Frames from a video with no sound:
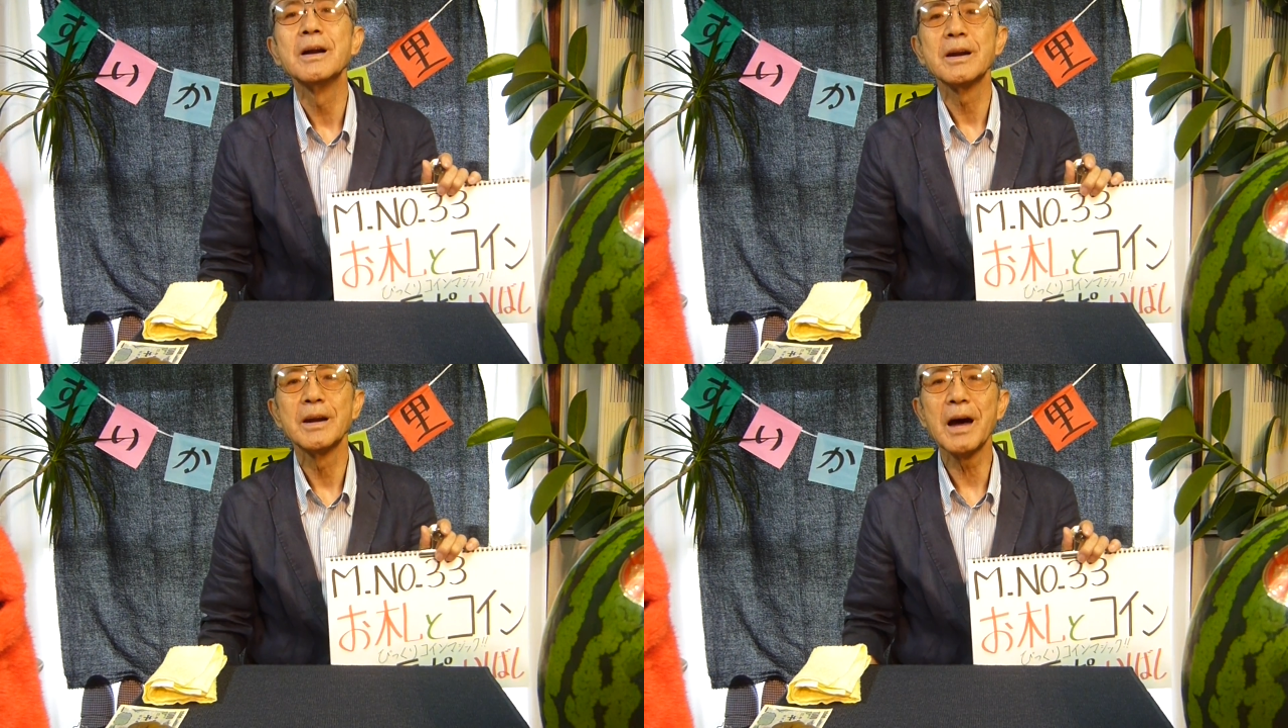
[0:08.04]

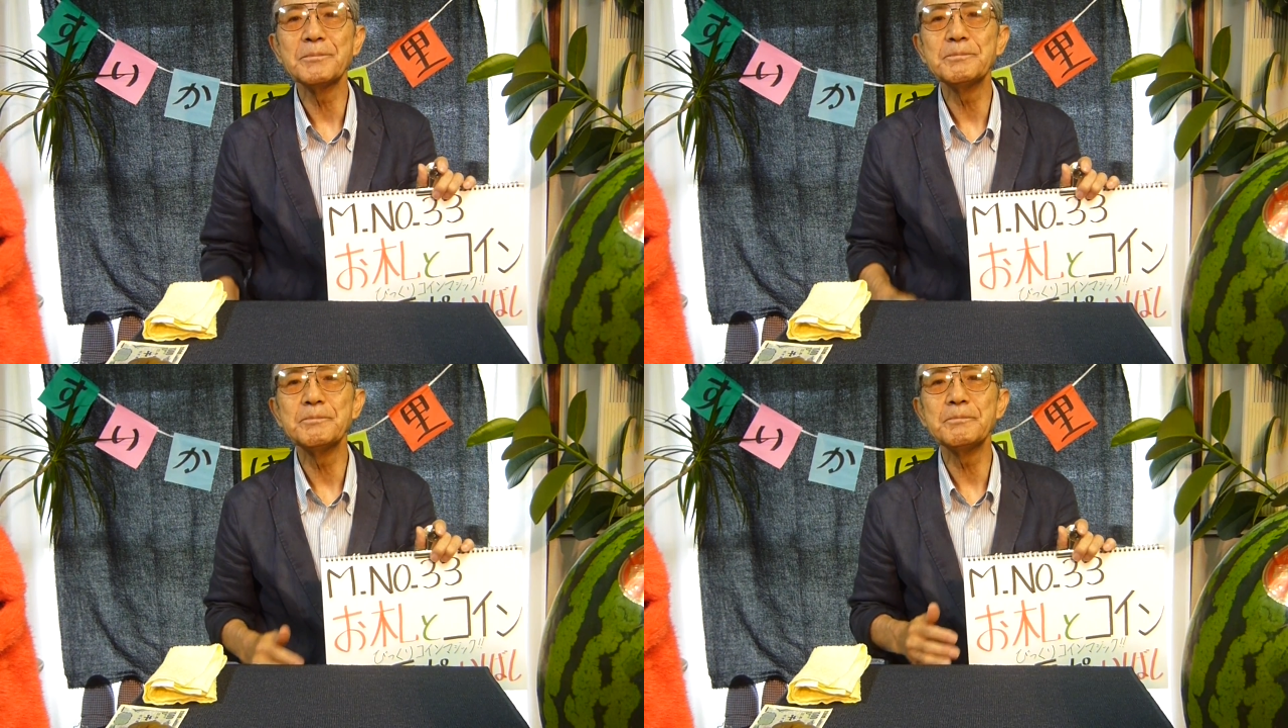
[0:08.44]

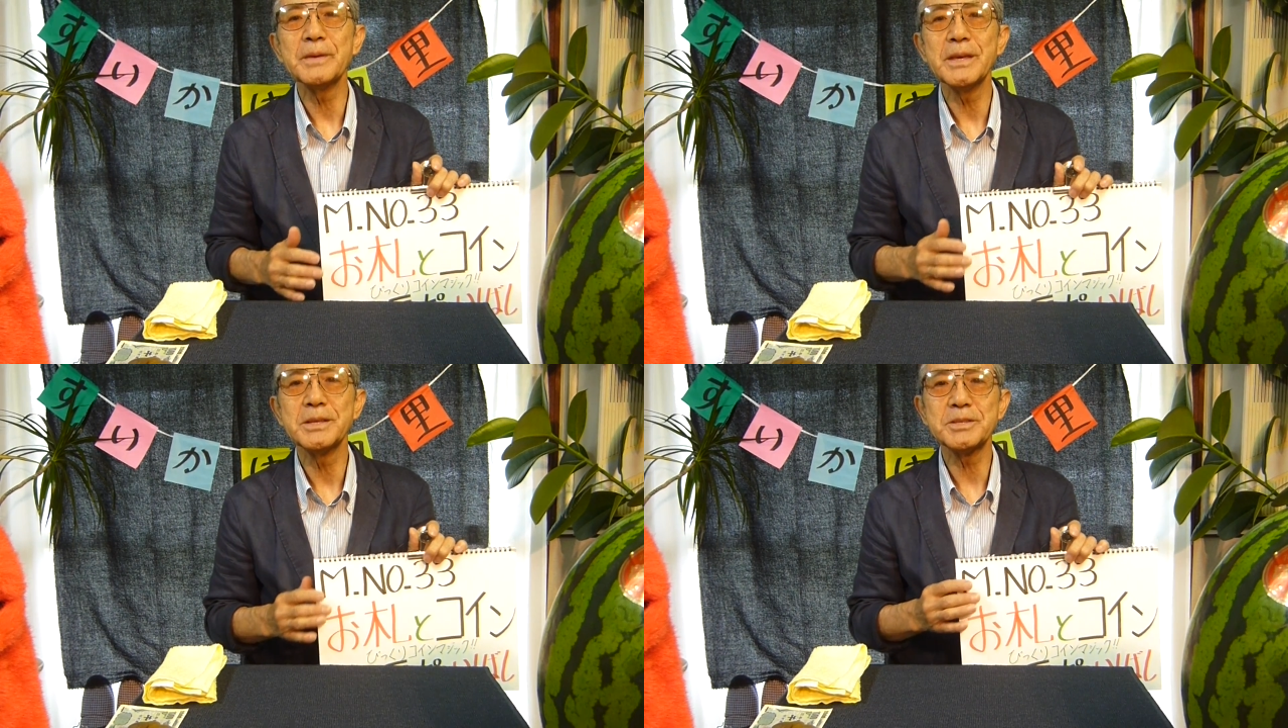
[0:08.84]

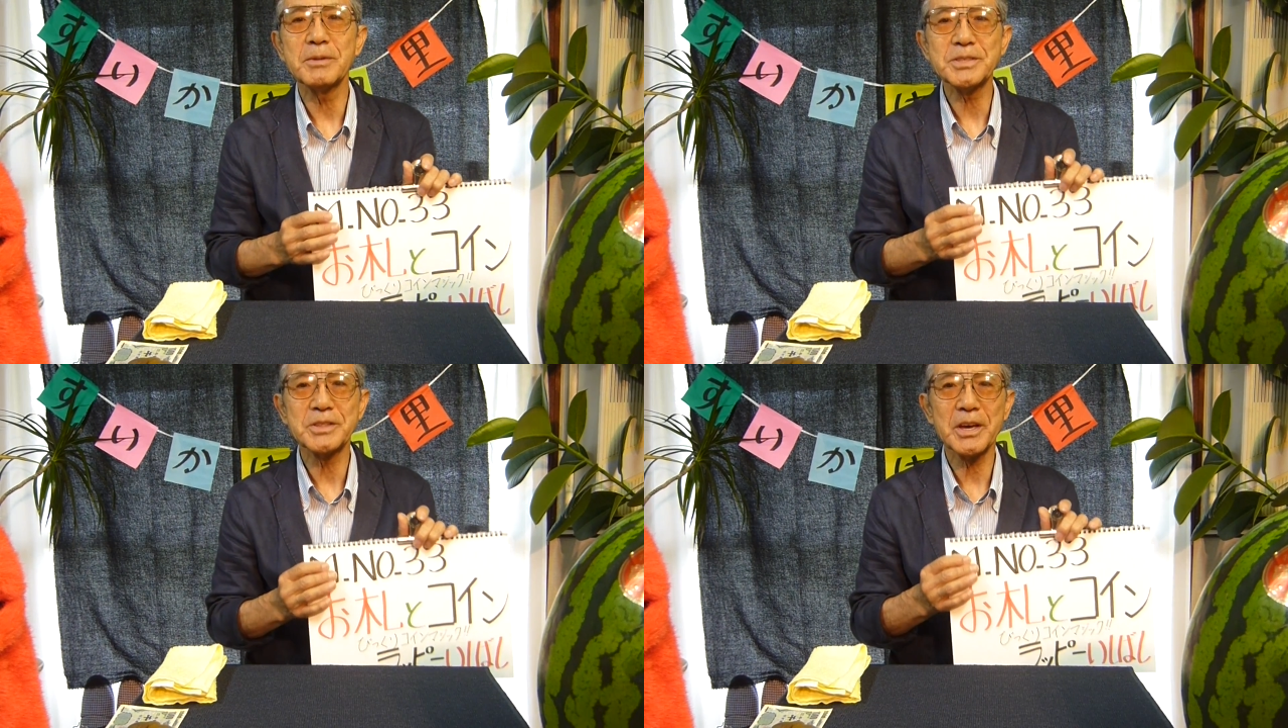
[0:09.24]
ラッピー
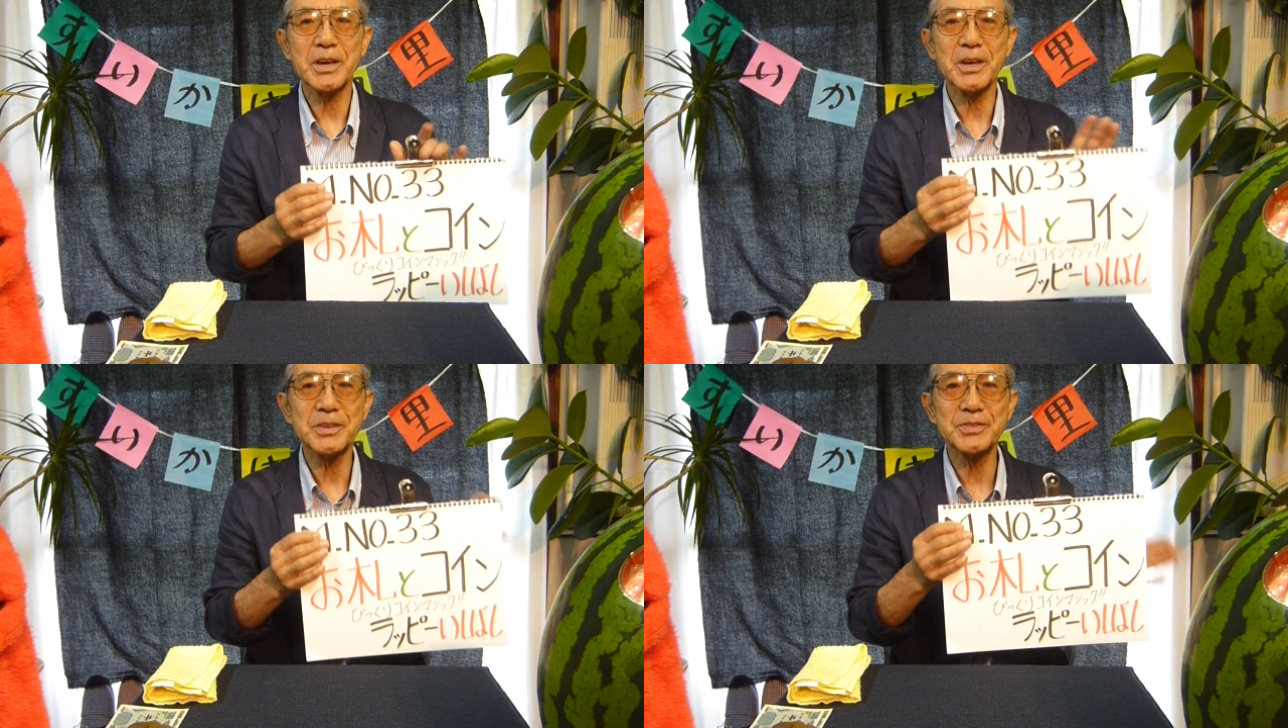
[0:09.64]
石橋
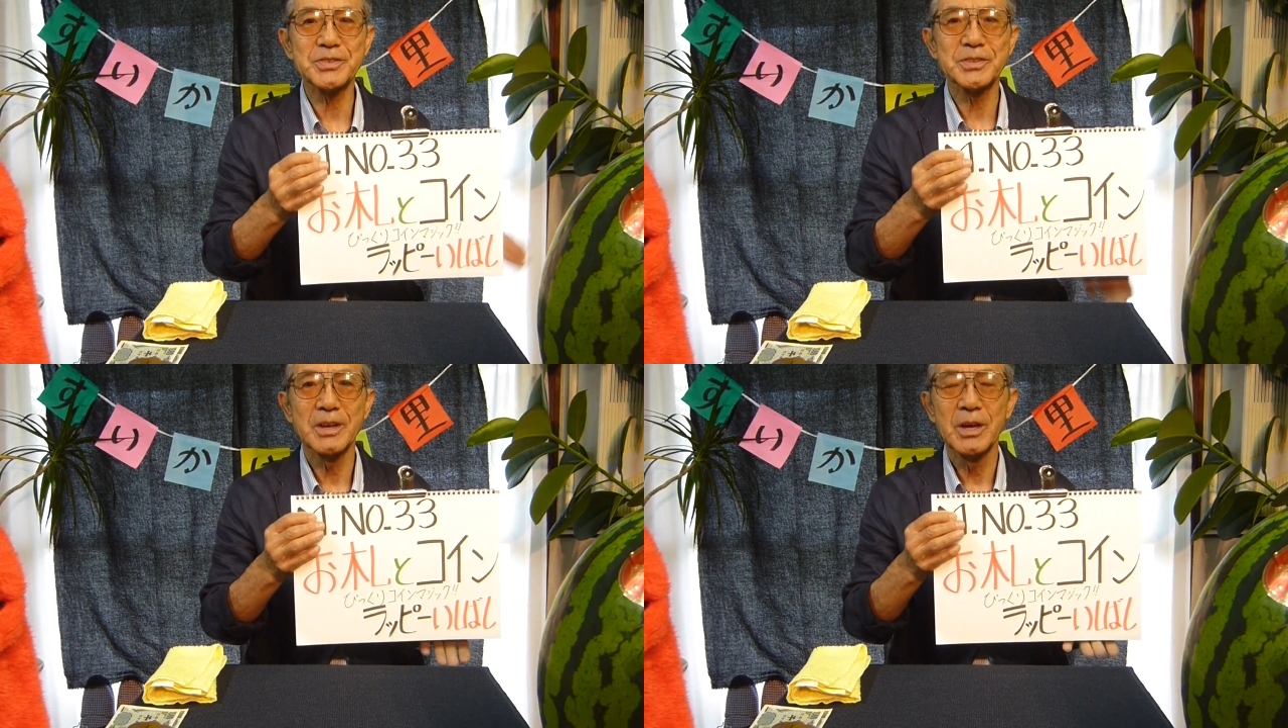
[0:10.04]
で
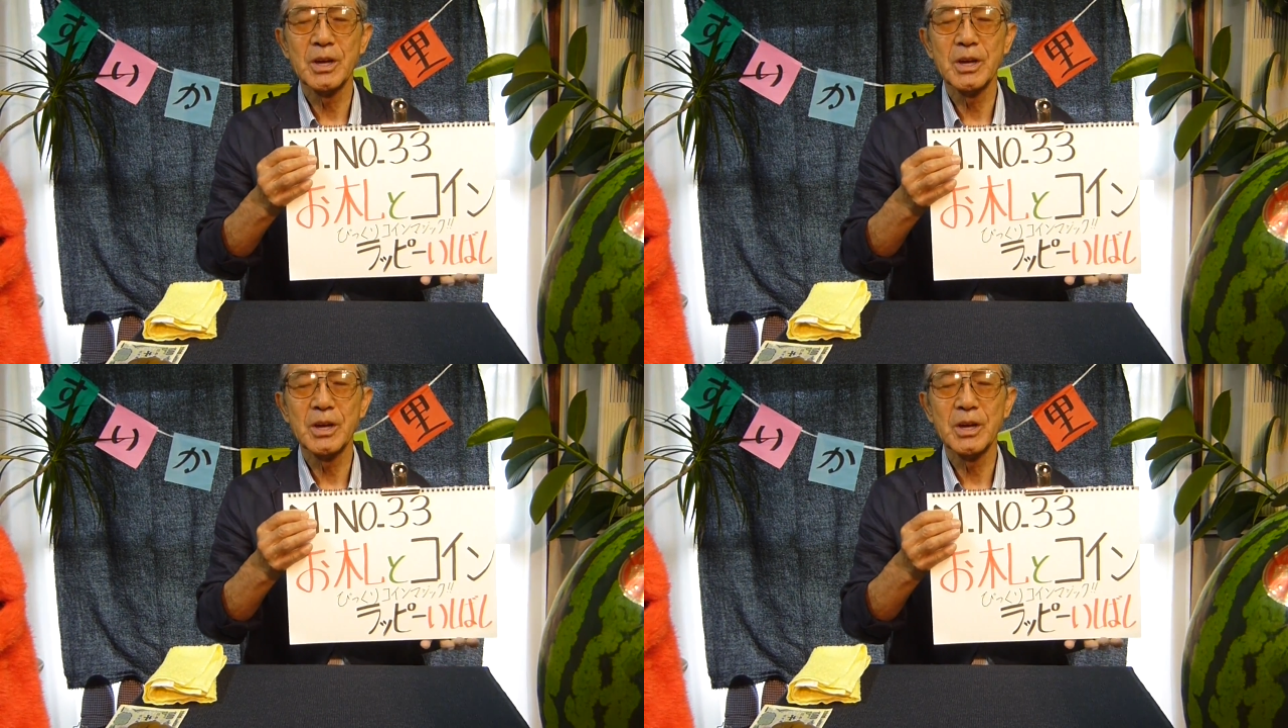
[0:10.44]
す。